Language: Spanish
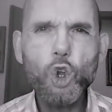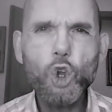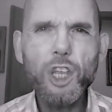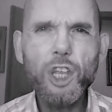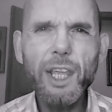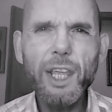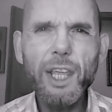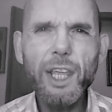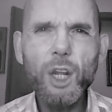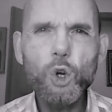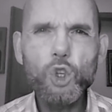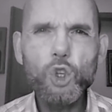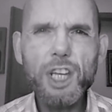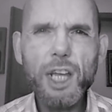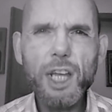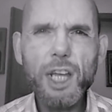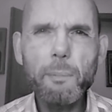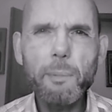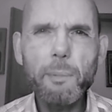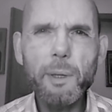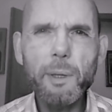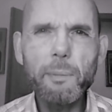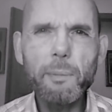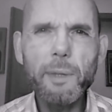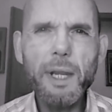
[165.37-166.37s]
quiero ya
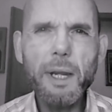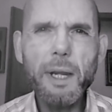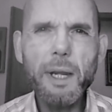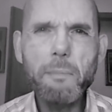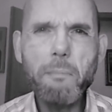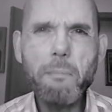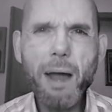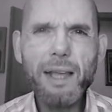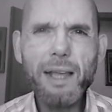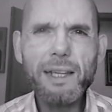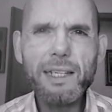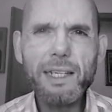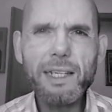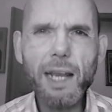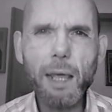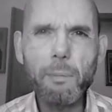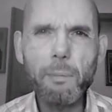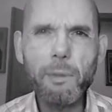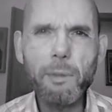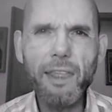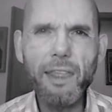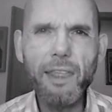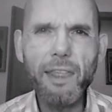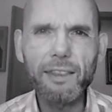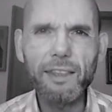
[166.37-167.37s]
vivir más la
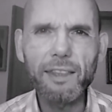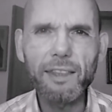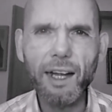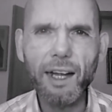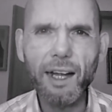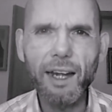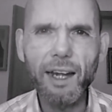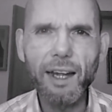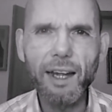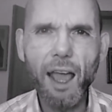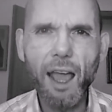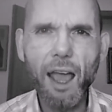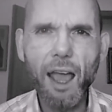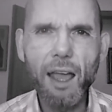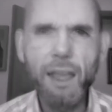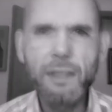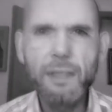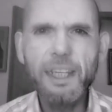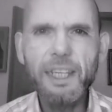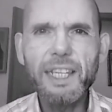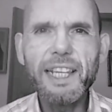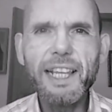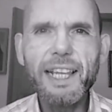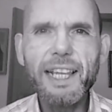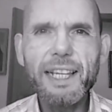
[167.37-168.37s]
vida terrena,
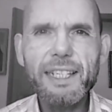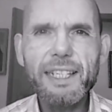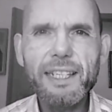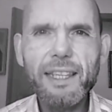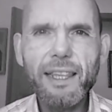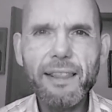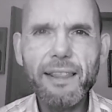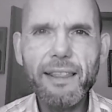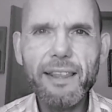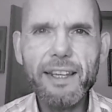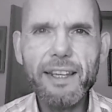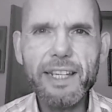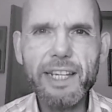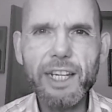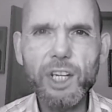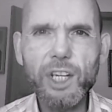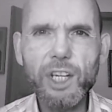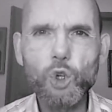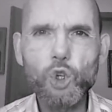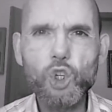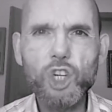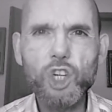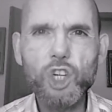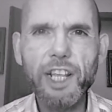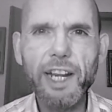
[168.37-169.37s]
y este
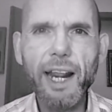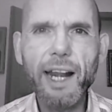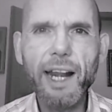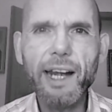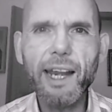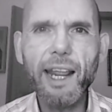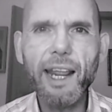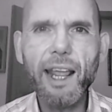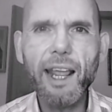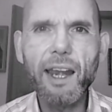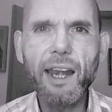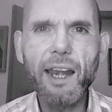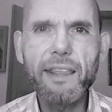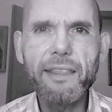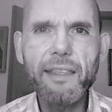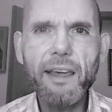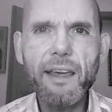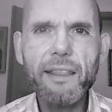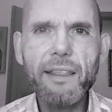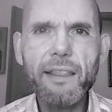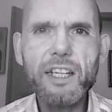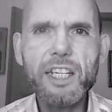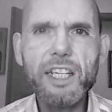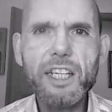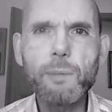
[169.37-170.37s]
deseo será
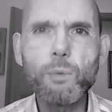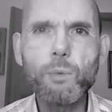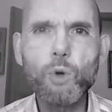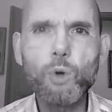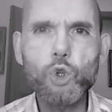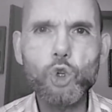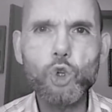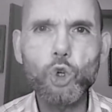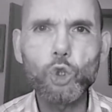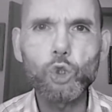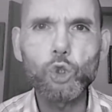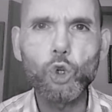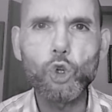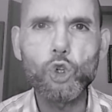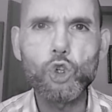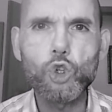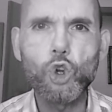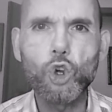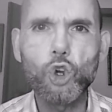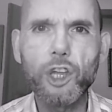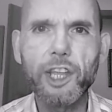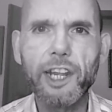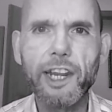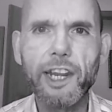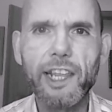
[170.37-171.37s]
realidad si vosotros
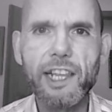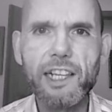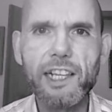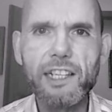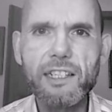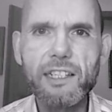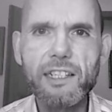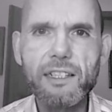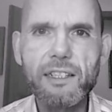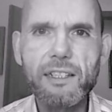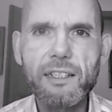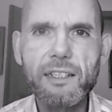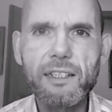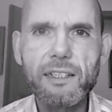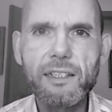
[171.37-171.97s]
lo queréis.